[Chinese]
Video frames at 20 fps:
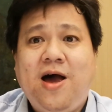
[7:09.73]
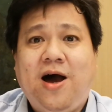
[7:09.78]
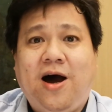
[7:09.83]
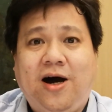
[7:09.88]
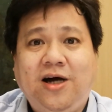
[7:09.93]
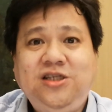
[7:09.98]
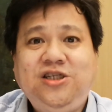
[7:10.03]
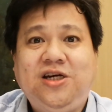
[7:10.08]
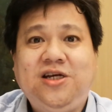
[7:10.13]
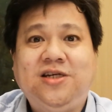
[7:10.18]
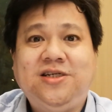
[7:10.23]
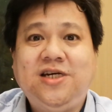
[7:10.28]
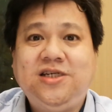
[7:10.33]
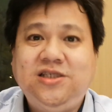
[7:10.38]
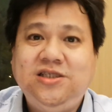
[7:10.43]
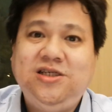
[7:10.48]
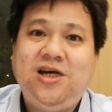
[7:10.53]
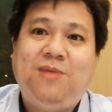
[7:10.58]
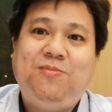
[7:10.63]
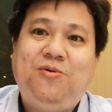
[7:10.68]
而且呢，在
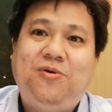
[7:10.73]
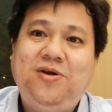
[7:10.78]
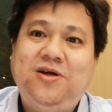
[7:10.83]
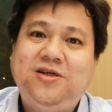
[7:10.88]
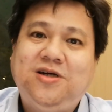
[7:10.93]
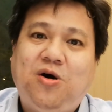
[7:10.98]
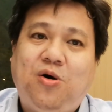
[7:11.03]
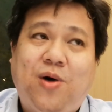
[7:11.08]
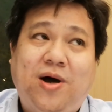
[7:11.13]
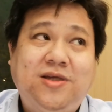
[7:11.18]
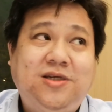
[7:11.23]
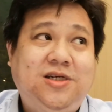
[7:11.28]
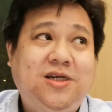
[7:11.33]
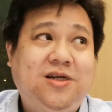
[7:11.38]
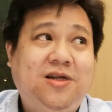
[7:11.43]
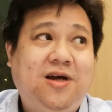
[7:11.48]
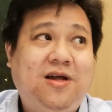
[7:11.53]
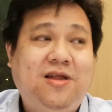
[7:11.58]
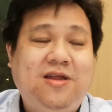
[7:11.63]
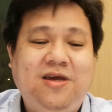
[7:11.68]
新加坡的这个环境
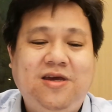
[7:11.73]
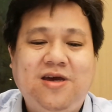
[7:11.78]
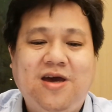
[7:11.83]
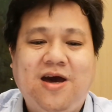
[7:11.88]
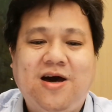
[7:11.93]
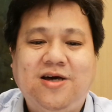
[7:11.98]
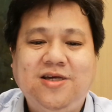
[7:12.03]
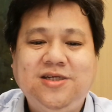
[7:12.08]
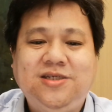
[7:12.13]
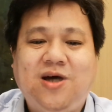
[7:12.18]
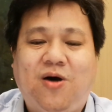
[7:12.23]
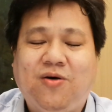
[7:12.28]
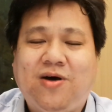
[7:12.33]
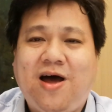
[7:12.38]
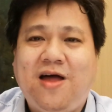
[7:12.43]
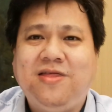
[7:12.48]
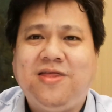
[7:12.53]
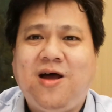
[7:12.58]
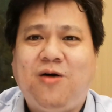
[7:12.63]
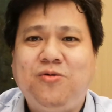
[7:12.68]
呢，你也很少
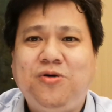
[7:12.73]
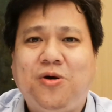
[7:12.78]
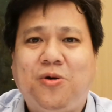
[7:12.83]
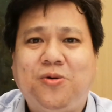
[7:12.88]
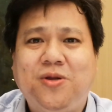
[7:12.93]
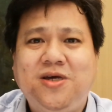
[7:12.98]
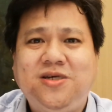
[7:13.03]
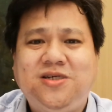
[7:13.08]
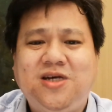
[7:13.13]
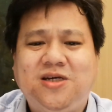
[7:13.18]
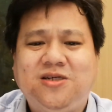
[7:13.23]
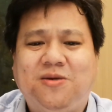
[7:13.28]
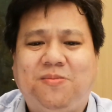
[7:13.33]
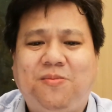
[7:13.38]
看到有那些什